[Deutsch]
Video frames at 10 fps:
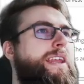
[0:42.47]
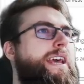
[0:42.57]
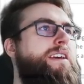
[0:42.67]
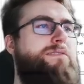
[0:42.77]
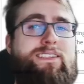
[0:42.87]

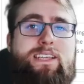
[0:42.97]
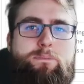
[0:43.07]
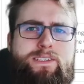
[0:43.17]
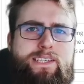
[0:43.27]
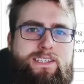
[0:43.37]
was hier
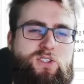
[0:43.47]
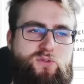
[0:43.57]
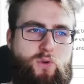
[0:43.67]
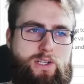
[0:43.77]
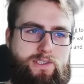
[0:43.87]
passiert ist
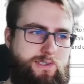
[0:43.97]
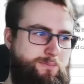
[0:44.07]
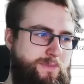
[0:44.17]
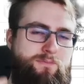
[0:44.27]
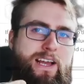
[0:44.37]
folgendes.
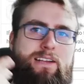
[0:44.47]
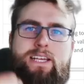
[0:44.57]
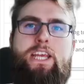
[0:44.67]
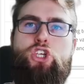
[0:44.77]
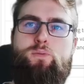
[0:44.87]
Nehmen wir an,
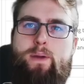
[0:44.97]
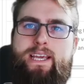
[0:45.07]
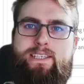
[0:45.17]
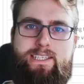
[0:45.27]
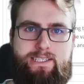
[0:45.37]
ich
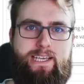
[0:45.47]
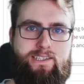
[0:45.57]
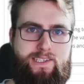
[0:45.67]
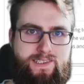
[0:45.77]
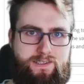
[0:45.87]
spreche hier
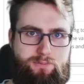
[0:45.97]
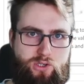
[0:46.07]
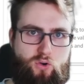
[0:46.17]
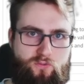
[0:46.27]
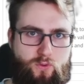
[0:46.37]
in dieses
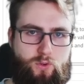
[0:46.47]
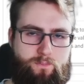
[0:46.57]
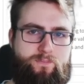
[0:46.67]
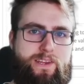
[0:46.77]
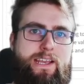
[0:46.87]
Mikrofon
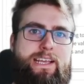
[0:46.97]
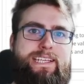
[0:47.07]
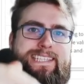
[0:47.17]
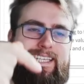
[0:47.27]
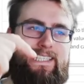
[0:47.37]

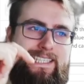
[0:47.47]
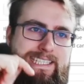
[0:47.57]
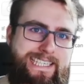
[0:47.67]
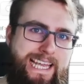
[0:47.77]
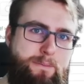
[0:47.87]
dann
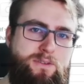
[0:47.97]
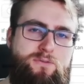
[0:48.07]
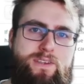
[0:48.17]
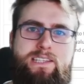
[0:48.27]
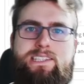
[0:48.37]
nehmen
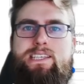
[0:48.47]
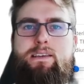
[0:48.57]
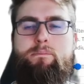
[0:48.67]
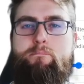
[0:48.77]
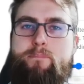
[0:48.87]
wir die
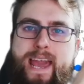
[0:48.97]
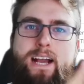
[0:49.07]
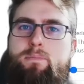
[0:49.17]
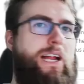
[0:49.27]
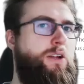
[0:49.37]

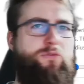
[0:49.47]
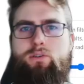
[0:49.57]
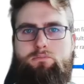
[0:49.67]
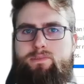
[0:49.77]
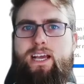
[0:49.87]
Merkmale
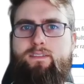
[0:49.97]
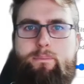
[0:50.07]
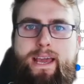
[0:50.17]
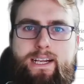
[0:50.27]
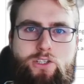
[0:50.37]
von, sagen wir,
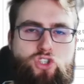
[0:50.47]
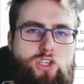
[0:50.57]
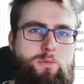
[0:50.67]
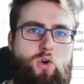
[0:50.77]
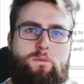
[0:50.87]
Merkels
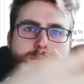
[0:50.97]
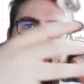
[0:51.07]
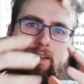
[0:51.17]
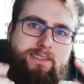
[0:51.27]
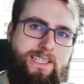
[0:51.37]
Stimme und
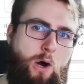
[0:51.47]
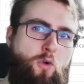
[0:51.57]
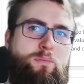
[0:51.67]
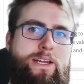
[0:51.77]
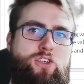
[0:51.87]
packen die
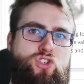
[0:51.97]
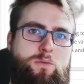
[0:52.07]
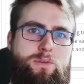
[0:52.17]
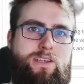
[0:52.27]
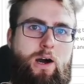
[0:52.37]
auf meine
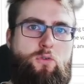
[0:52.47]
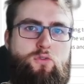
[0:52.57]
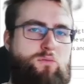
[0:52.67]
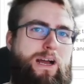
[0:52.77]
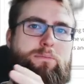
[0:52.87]
Stimme drauf
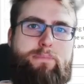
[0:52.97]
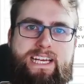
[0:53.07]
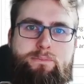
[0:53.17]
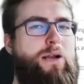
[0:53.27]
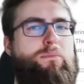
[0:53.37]
und machen
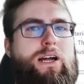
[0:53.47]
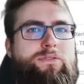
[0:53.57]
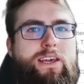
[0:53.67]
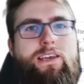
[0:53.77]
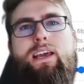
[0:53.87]
meine Merkmale
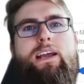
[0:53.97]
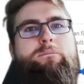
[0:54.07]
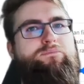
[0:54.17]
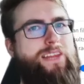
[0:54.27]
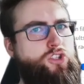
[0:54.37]
weg,
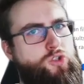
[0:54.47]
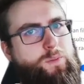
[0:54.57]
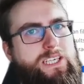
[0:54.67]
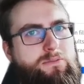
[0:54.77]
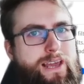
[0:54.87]
dann
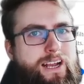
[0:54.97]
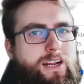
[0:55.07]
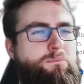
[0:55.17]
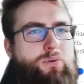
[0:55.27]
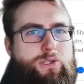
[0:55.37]
spricht
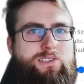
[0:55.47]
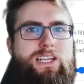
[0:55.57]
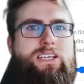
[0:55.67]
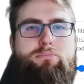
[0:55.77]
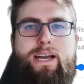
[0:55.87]
Merkel
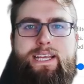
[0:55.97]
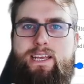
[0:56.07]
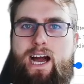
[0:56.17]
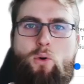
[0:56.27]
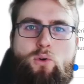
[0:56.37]
plötzlich
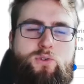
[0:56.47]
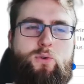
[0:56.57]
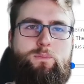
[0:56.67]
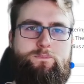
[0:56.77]
meine Audio.